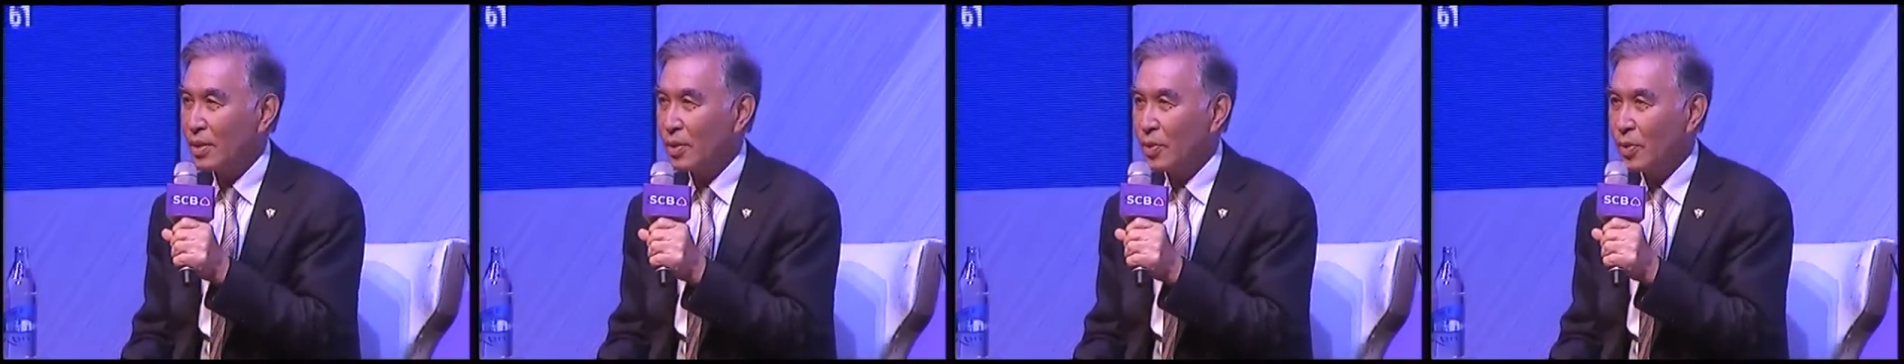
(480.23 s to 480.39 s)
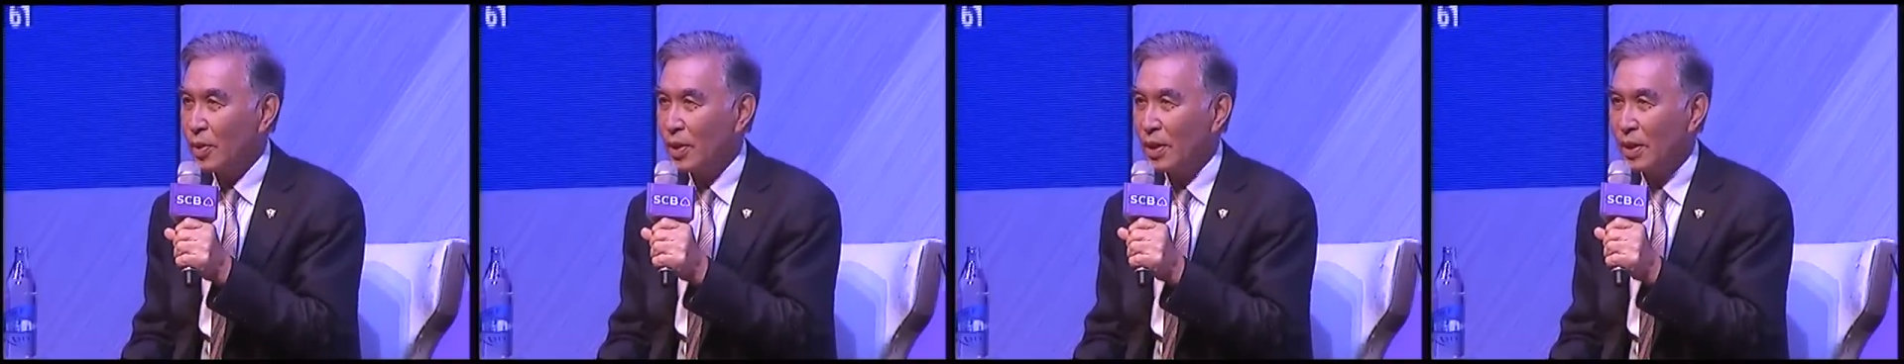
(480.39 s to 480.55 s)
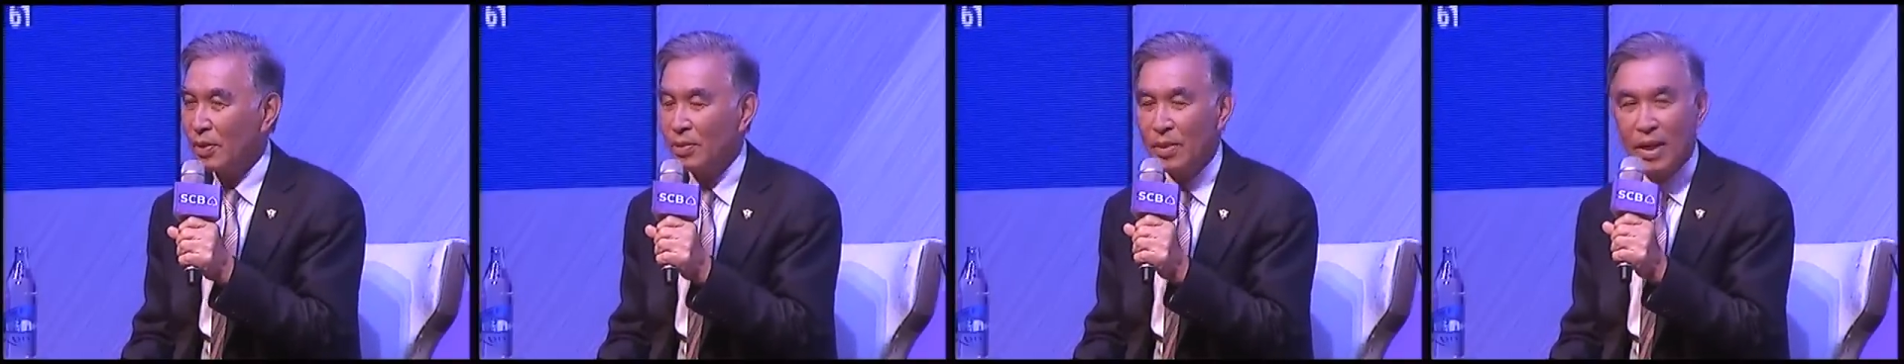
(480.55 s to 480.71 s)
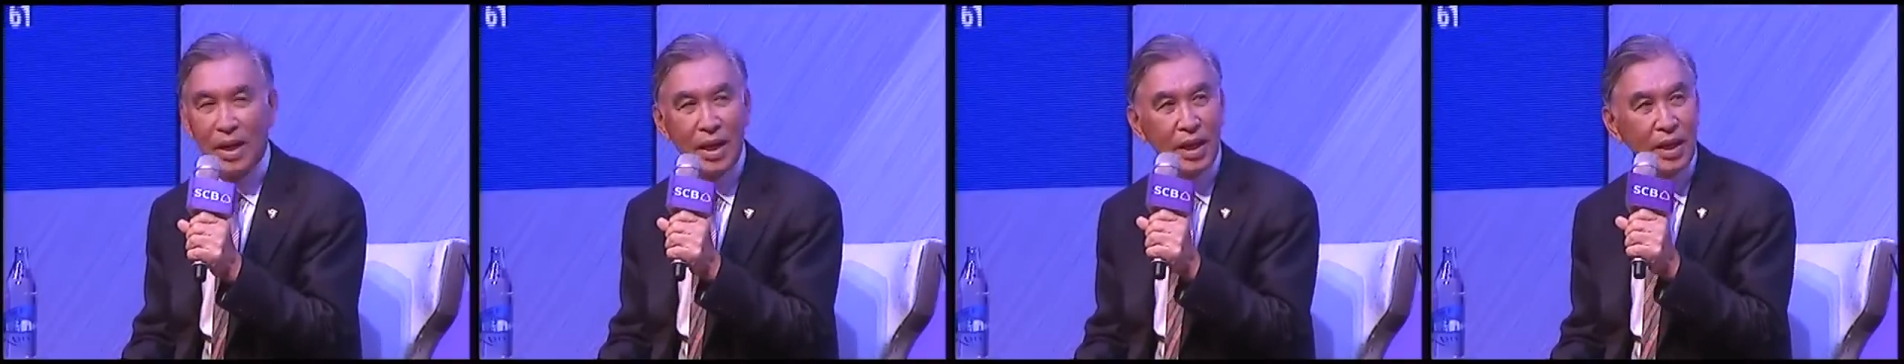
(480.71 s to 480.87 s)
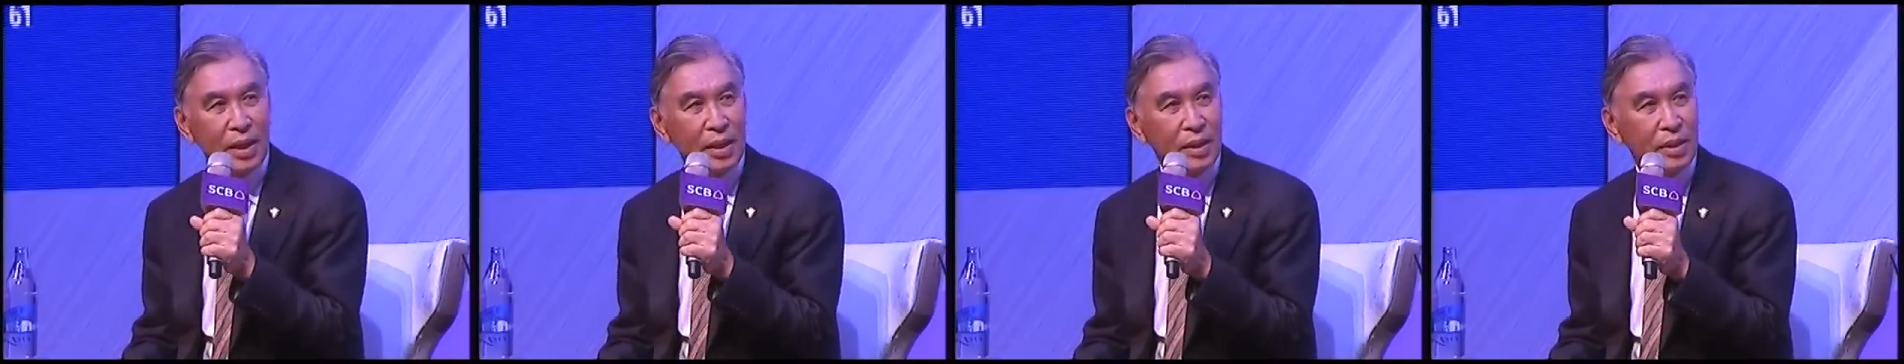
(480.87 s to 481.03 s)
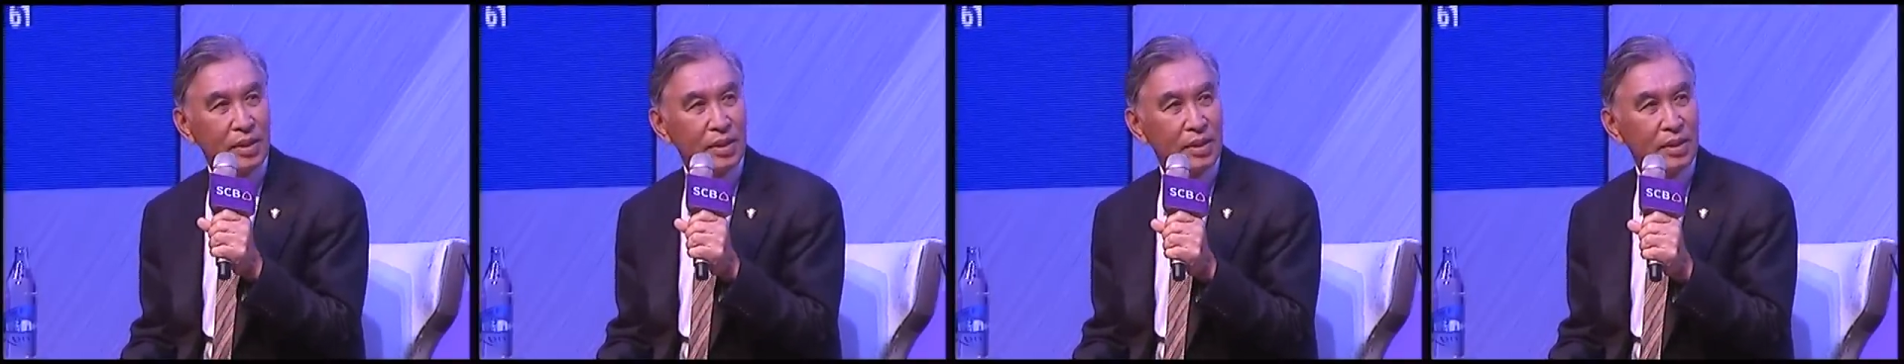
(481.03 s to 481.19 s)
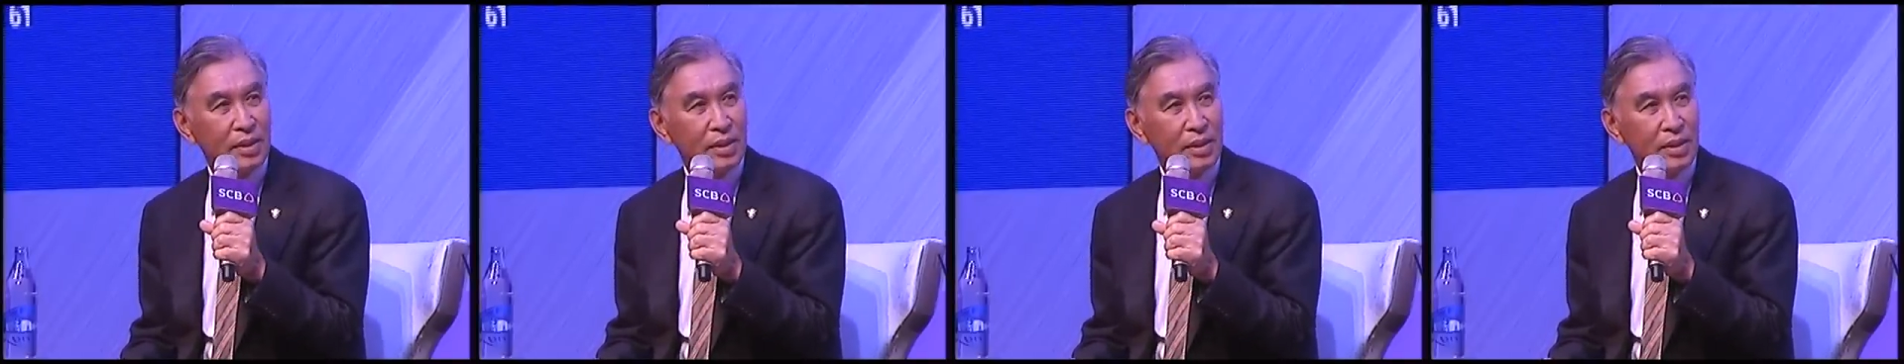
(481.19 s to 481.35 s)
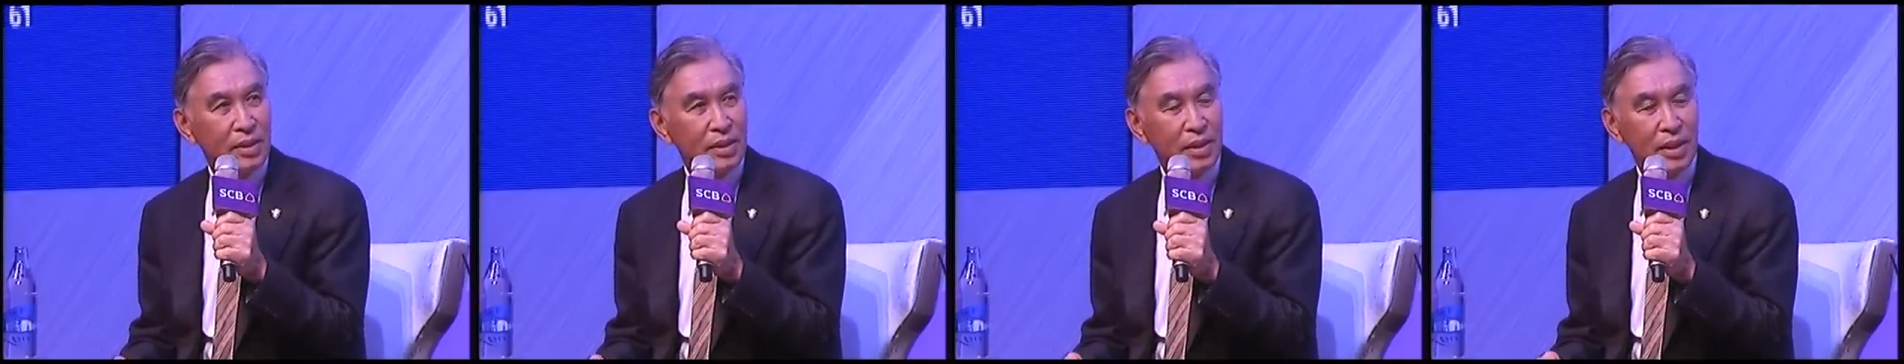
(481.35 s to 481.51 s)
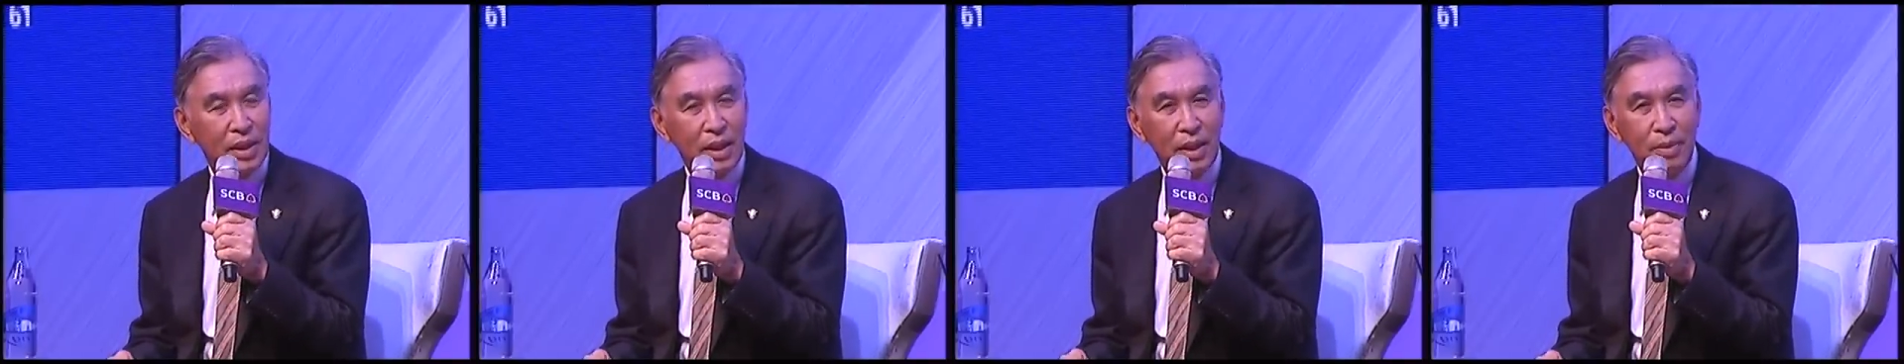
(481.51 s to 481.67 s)
ช่วยทำงาน
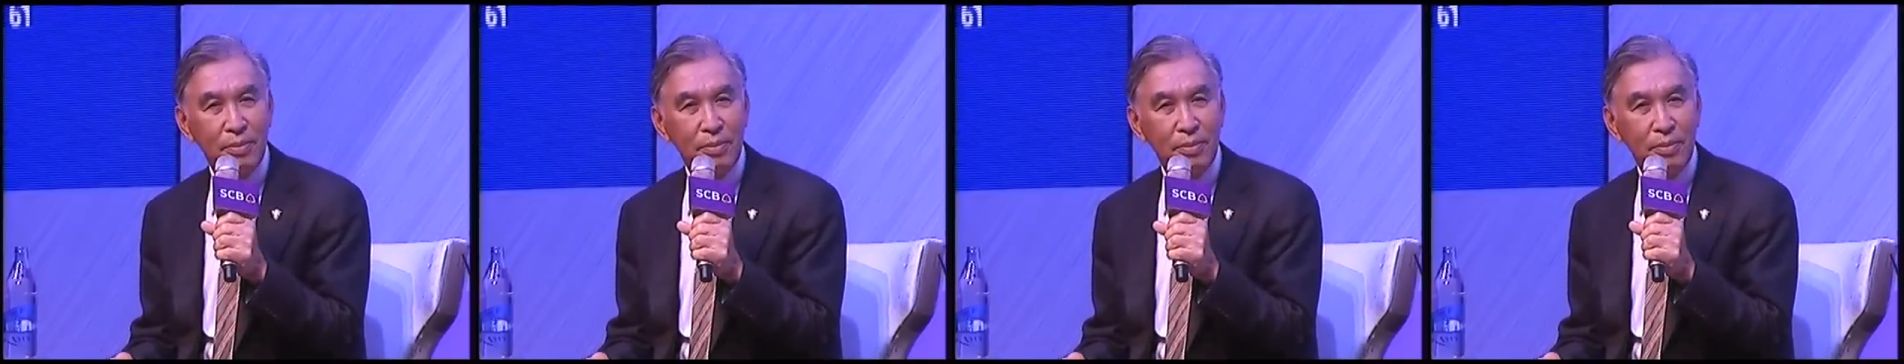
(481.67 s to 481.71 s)
นะ